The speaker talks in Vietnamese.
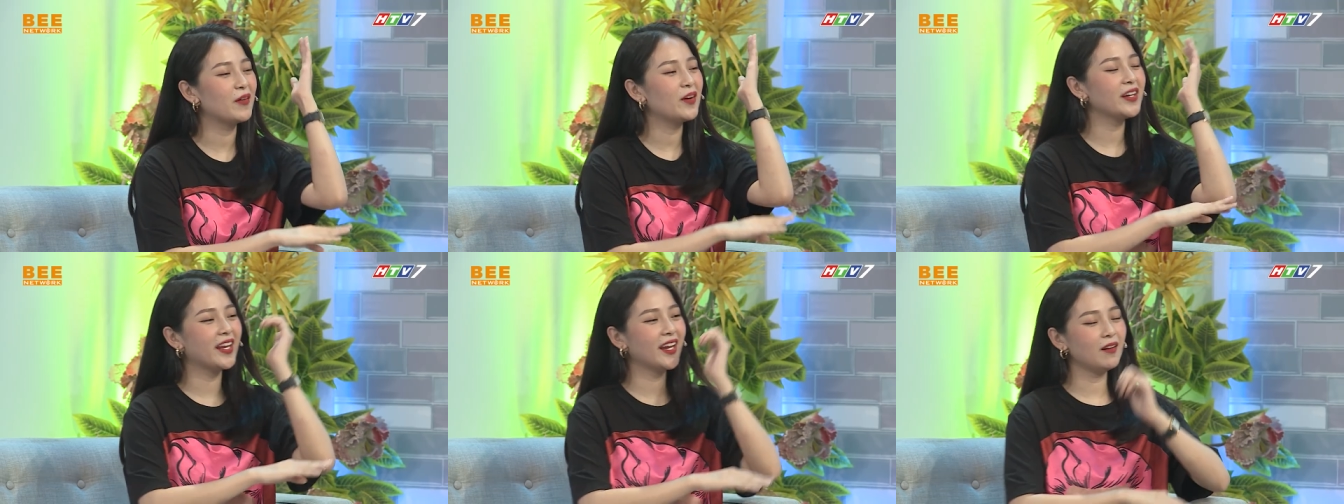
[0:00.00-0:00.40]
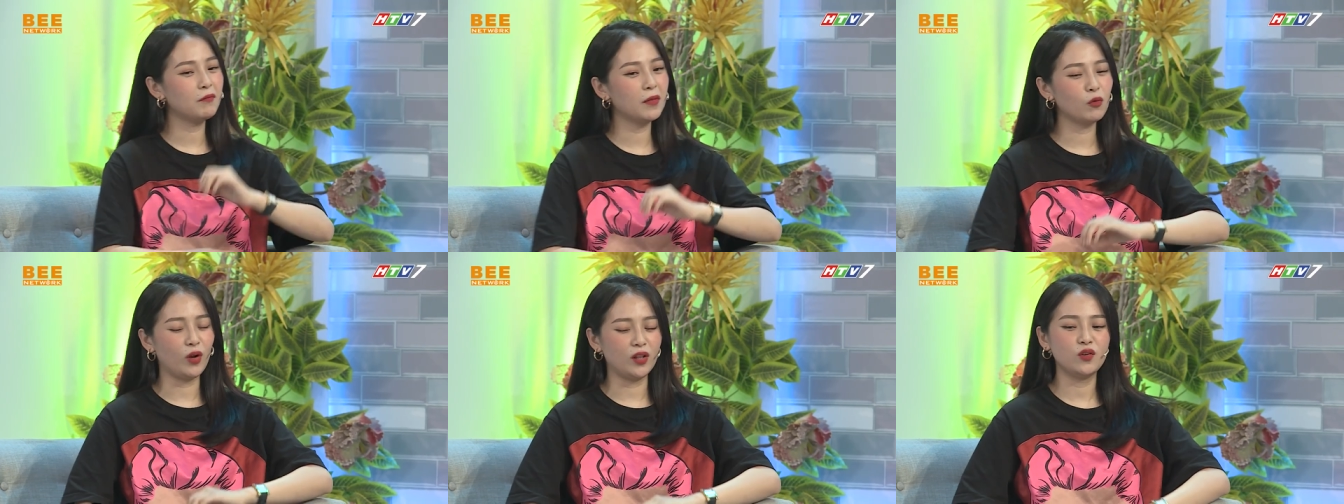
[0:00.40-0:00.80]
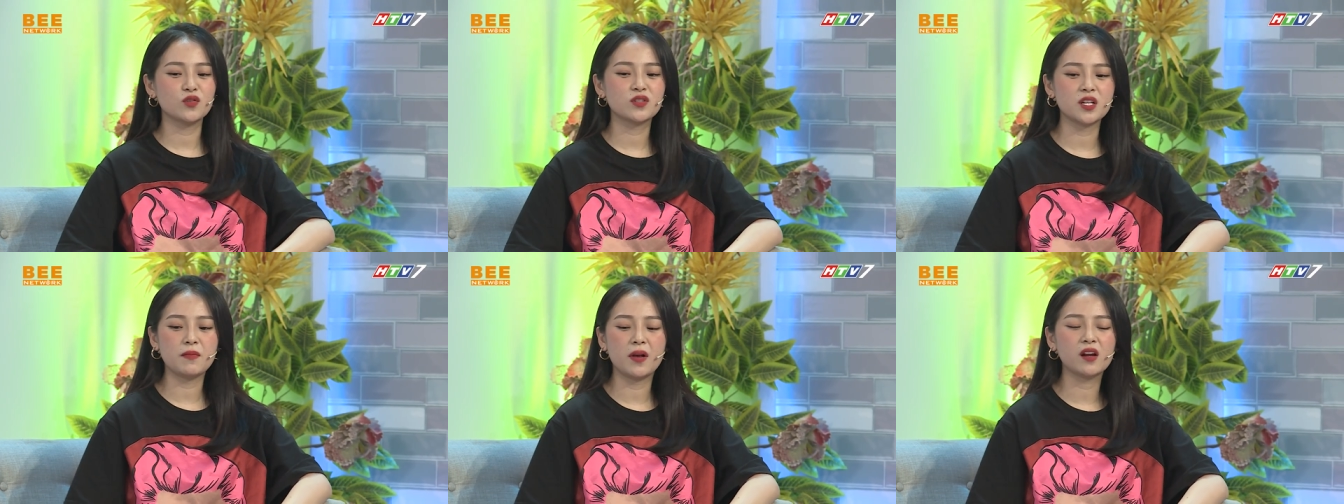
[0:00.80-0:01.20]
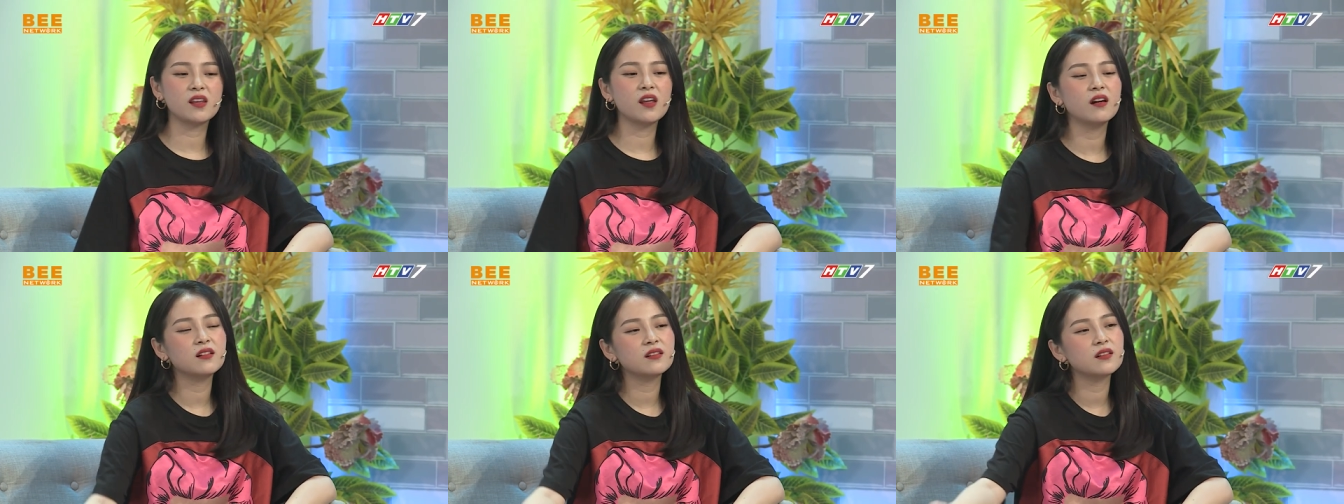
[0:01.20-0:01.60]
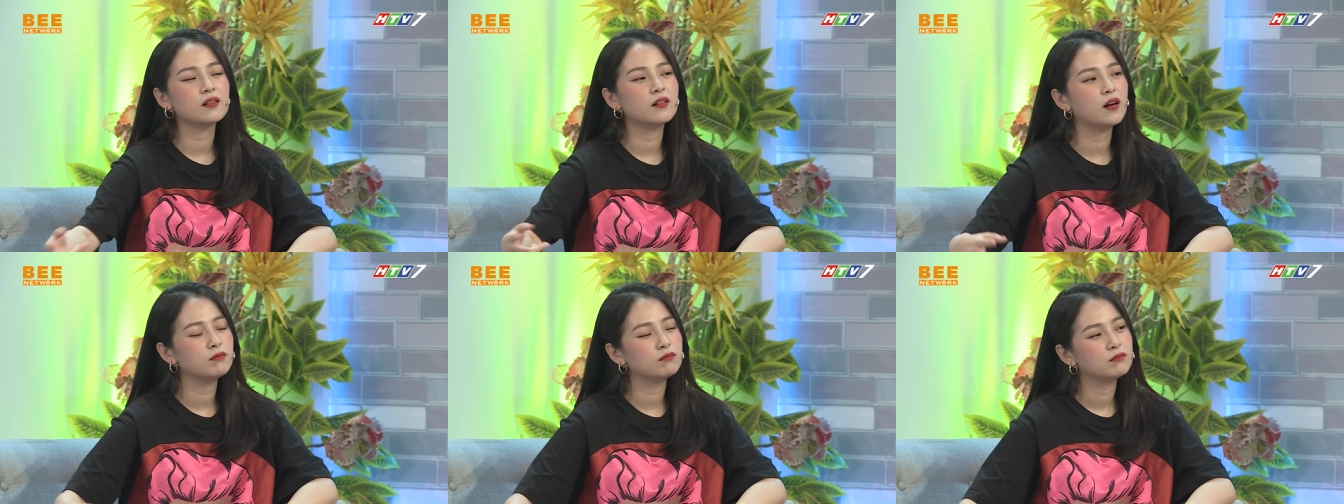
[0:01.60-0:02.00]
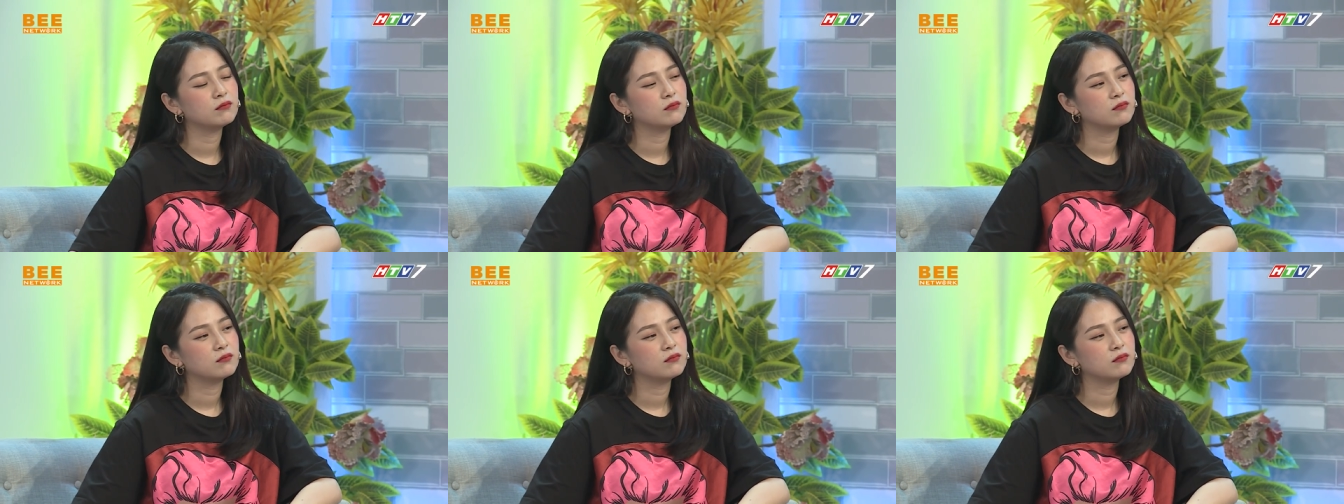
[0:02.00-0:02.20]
mà em có ý kiến mình quảnh tù xì bằng chân được không